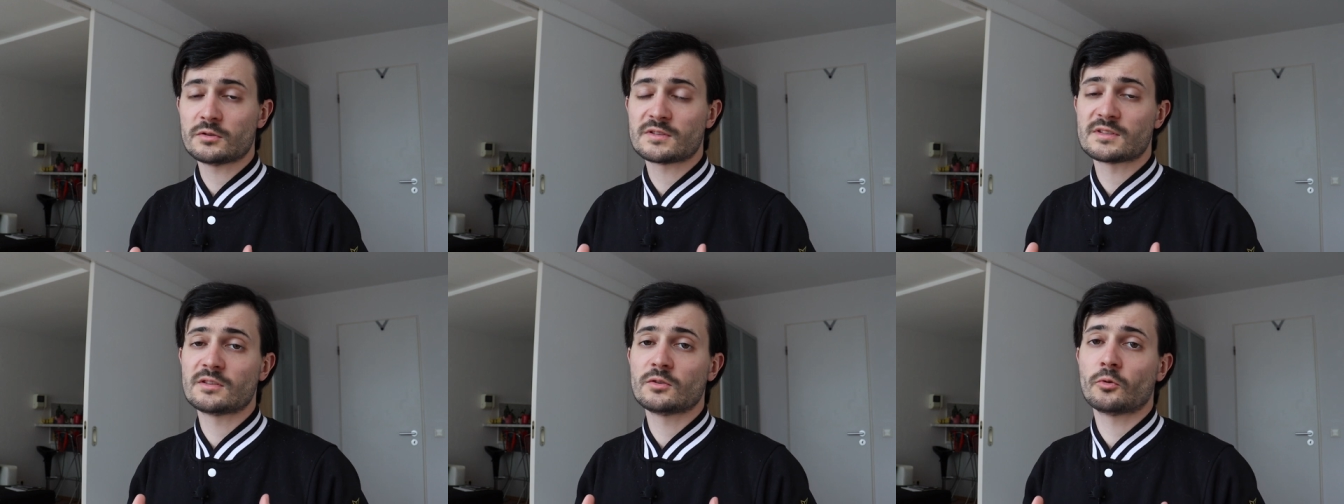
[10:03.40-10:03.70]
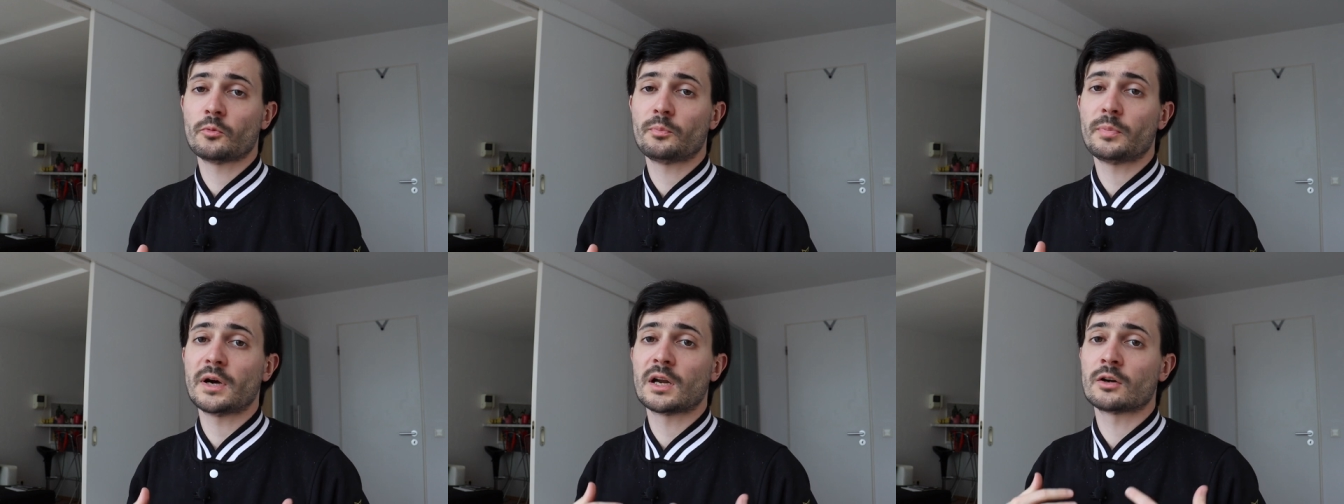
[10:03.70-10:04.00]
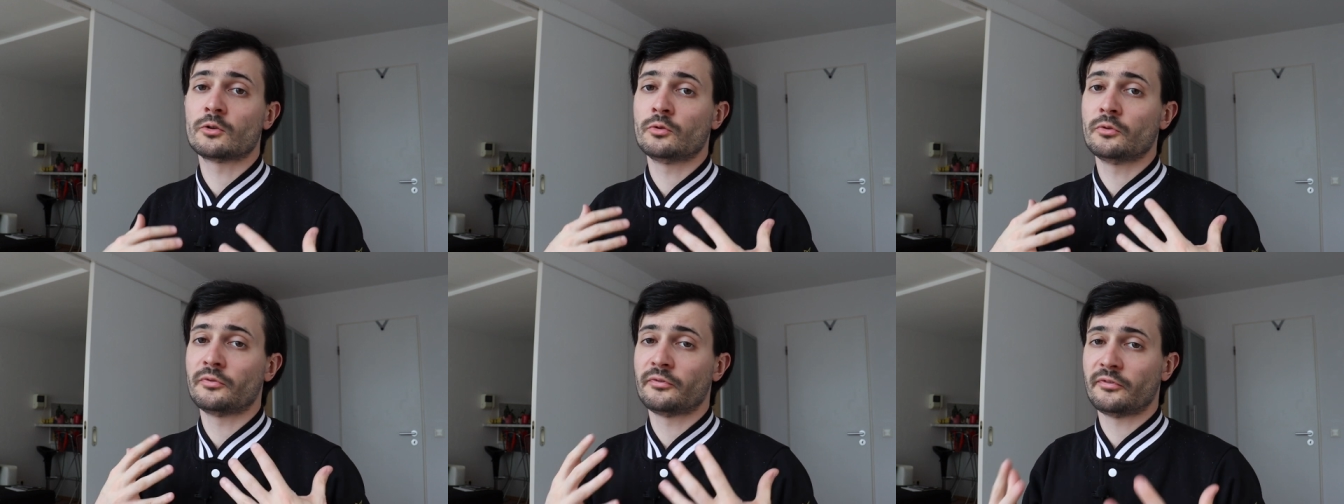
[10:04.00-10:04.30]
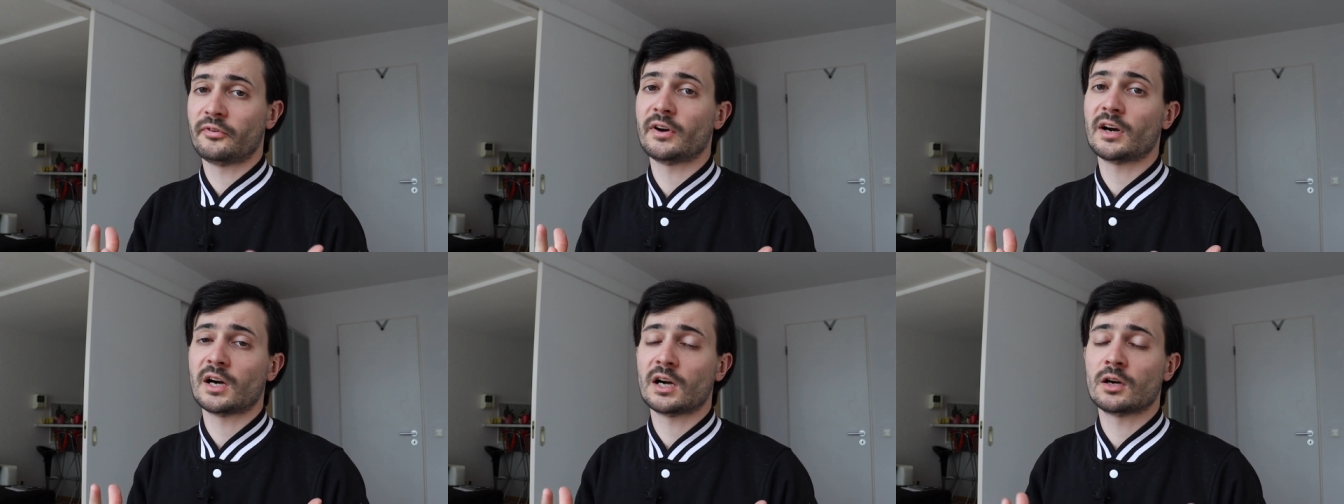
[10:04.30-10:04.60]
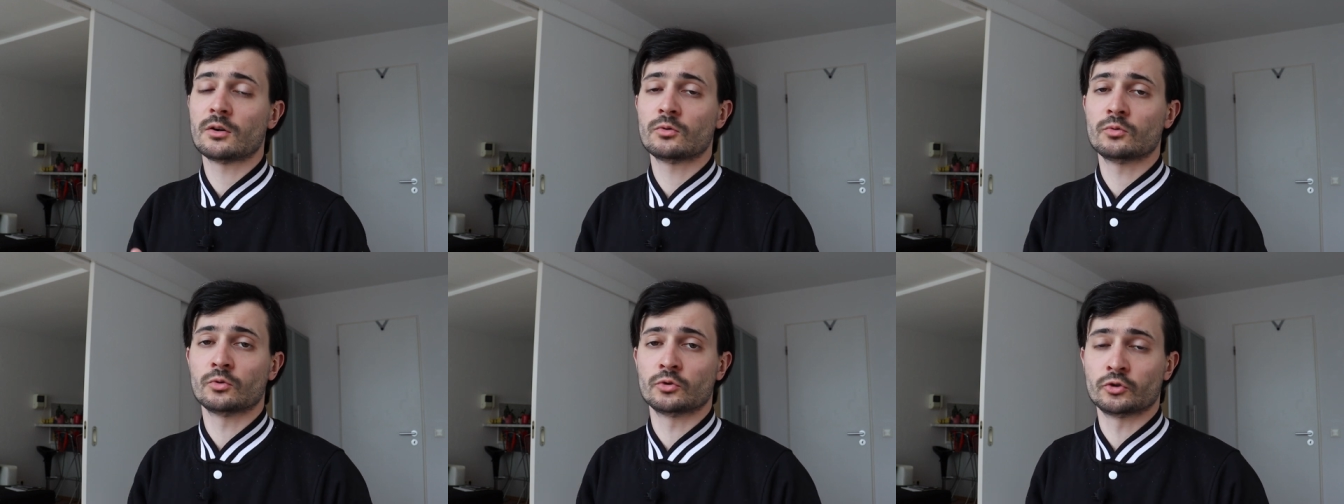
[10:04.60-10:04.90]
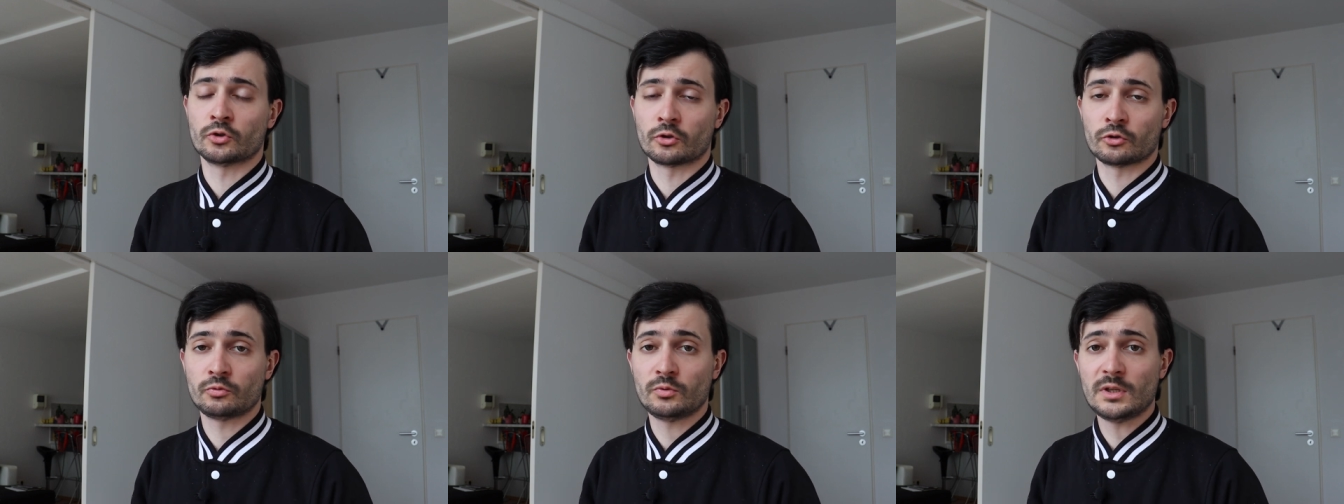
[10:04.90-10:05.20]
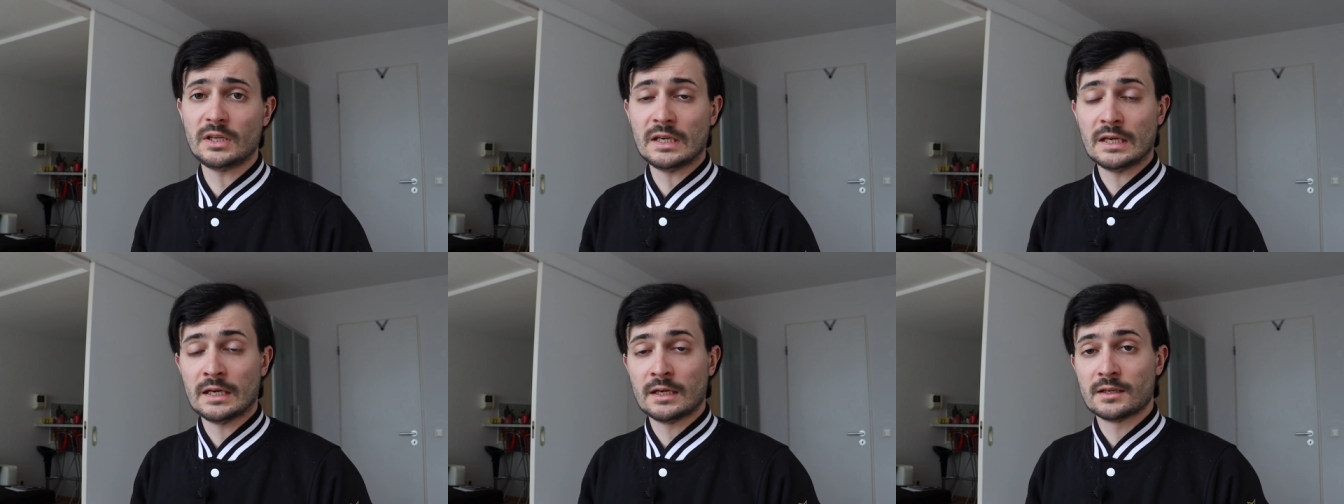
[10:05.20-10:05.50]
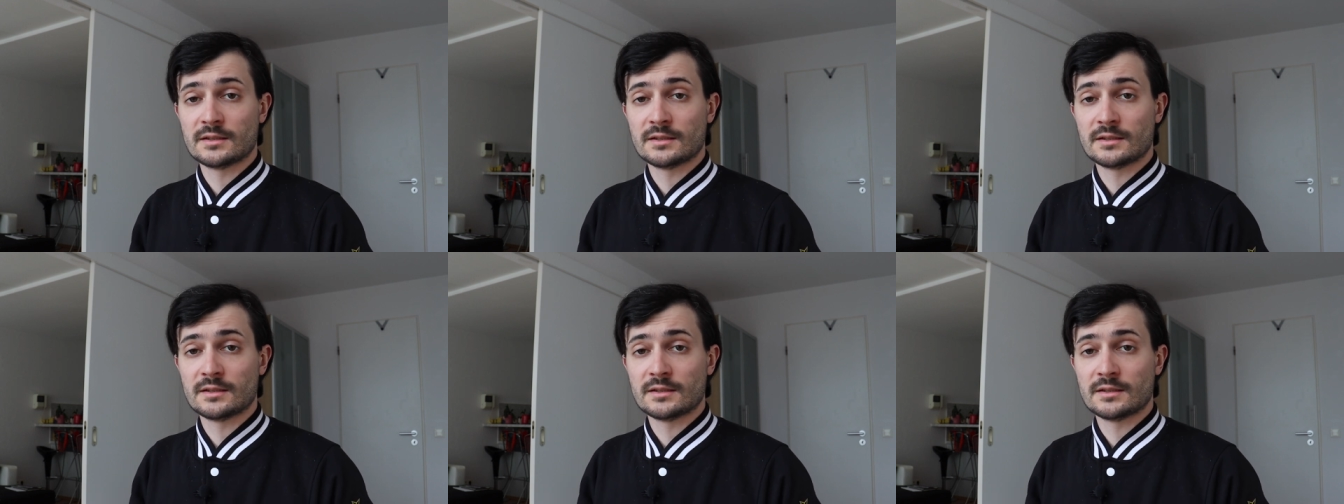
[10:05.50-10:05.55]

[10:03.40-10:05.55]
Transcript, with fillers: si on parle de pharaon aujourd'hui,